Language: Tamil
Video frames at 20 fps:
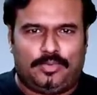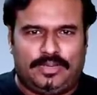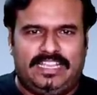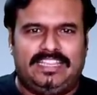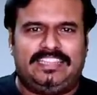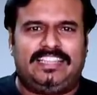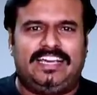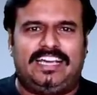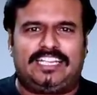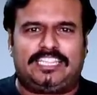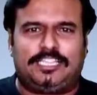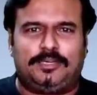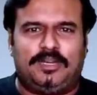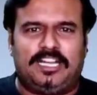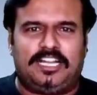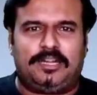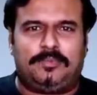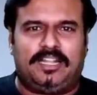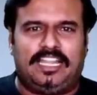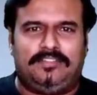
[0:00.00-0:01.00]
ஒரு
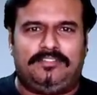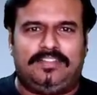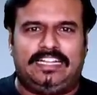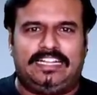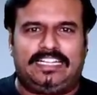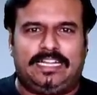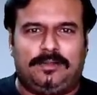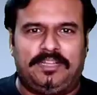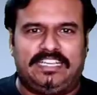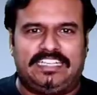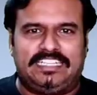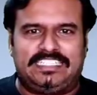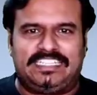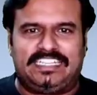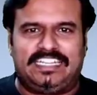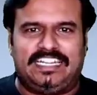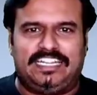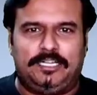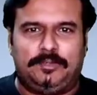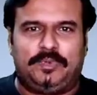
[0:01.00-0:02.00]
யதார்த்தமாக மனைவி கிட்ட அப்படி
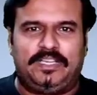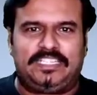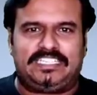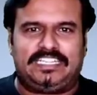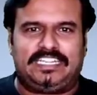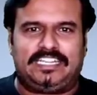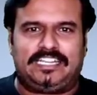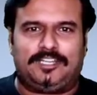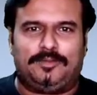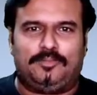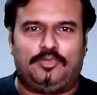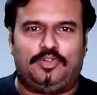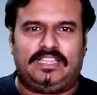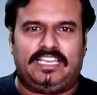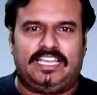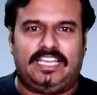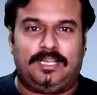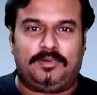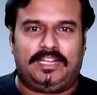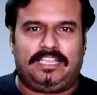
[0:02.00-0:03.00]
கிச்சனில் நின்று பேசிகிட்டு
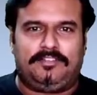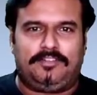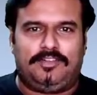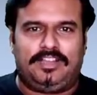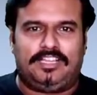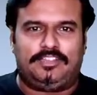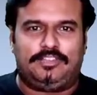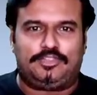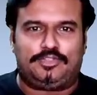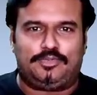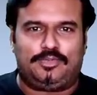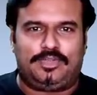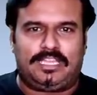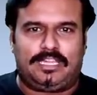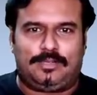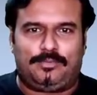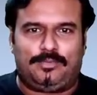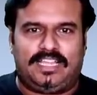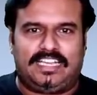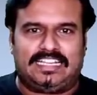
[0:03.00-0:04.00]
இருக்கும்போது மனைவியுடைய அந்த
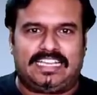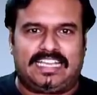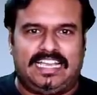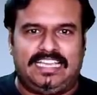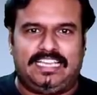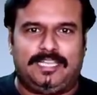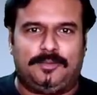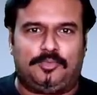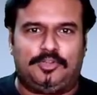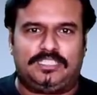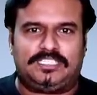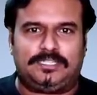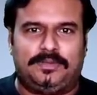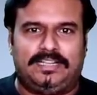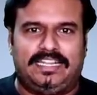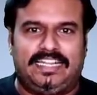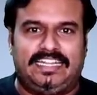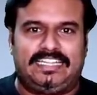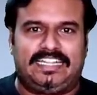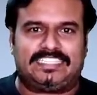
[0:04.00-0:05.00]
சுடிதாருடைய அந்த கையை பிடிச்சி
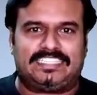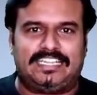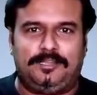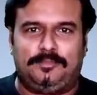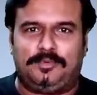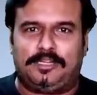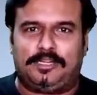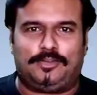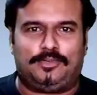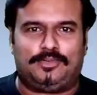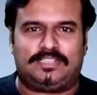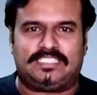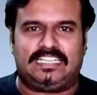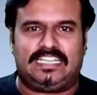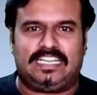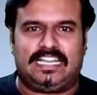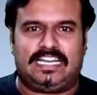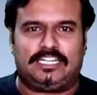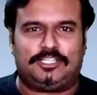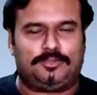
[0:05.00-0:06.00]
அப்படி லைட்டாக சரி பண்ணுற ஒரு
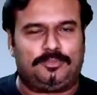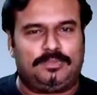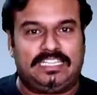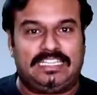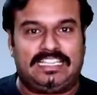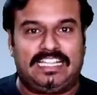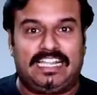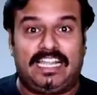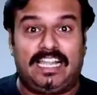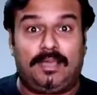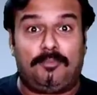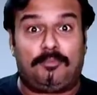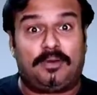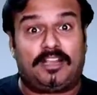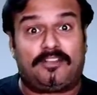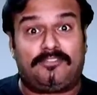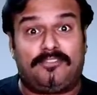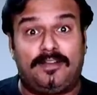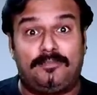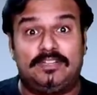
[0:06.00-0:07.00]
சீன் ஆகட்டும் இதெல்லாம்
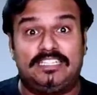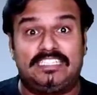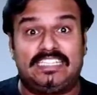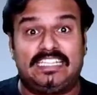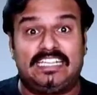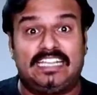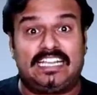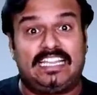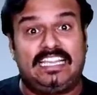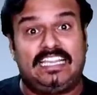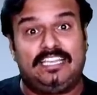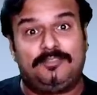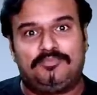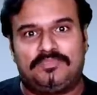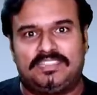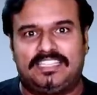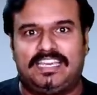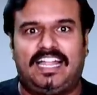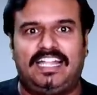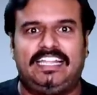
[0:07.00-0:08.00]

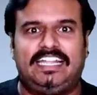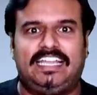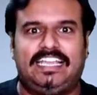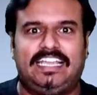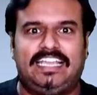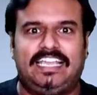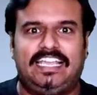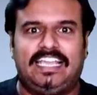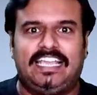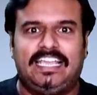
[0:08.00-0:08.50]
பர்ஃபார்மன்ஸுங்கிறதையும் தாண்டி